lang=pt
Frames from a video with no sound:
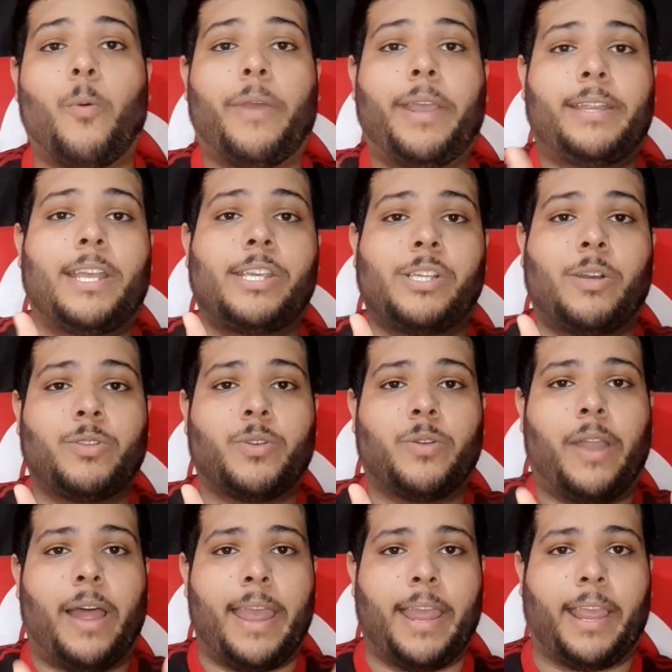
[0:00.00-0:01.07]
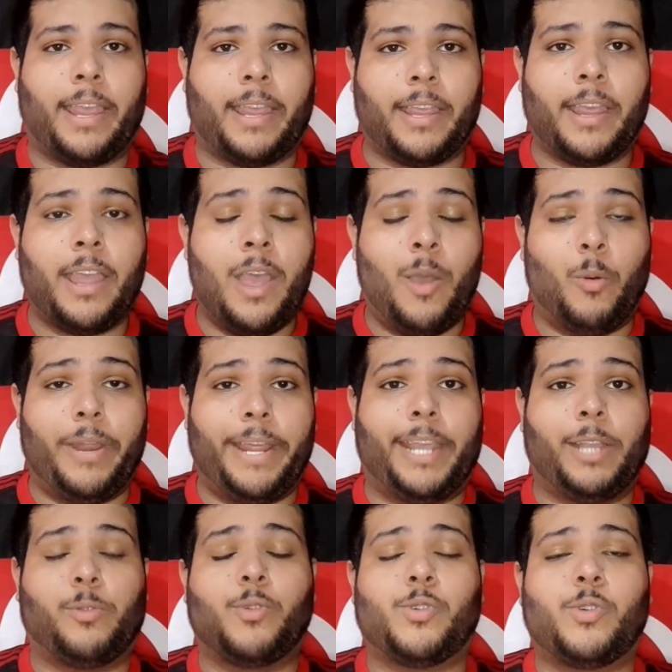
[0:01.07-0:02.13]
e deixar o seu like. O link
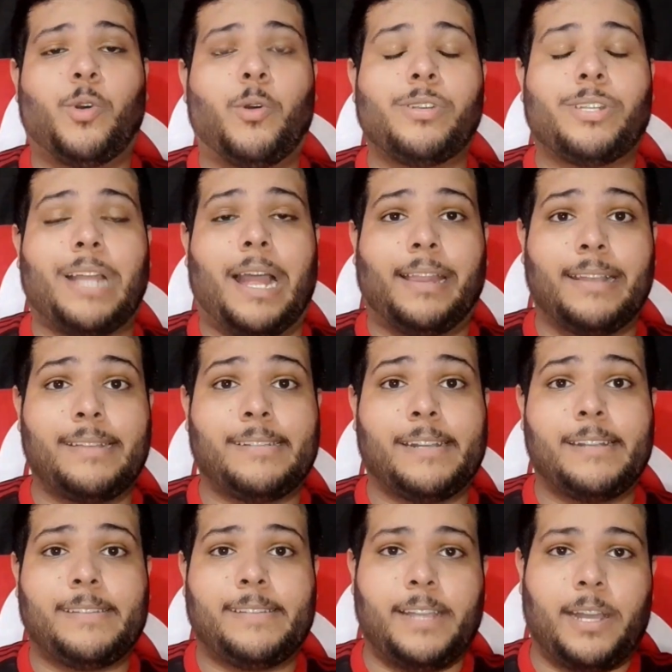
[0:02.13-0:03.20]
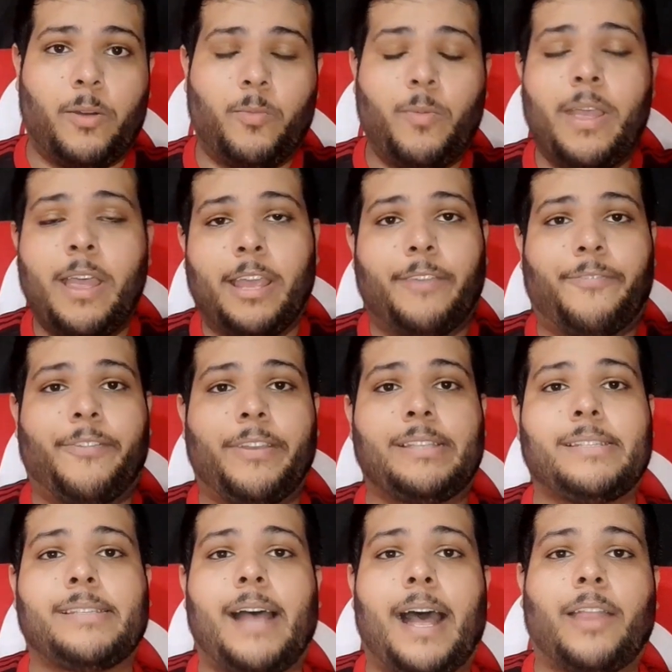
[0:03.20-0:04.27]
do jogo está na descrição e
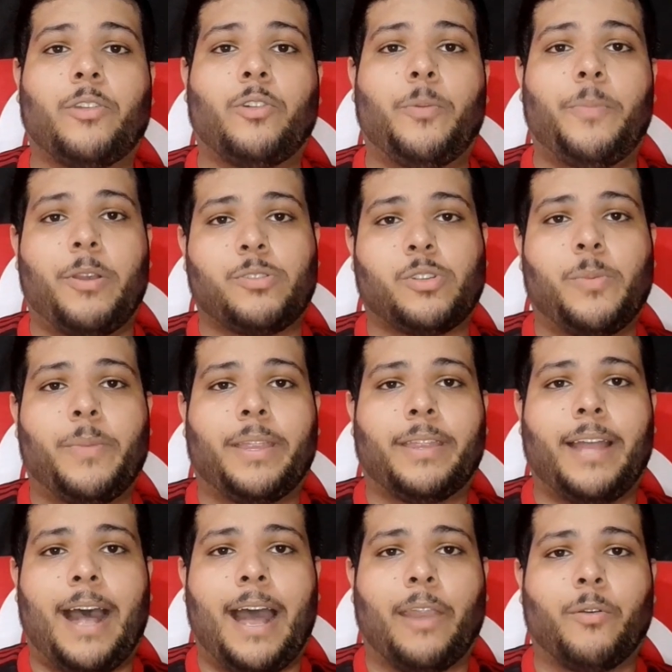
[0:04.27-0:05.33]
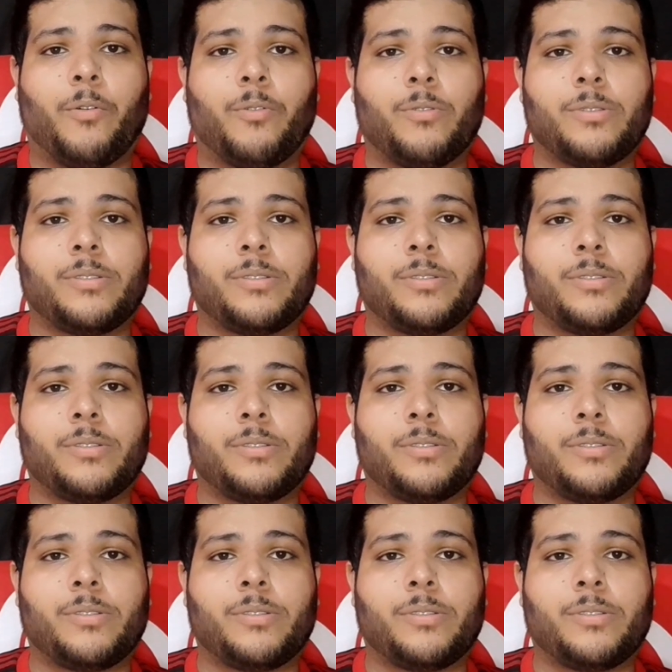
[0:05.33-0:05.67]
fixado nos meus comentários.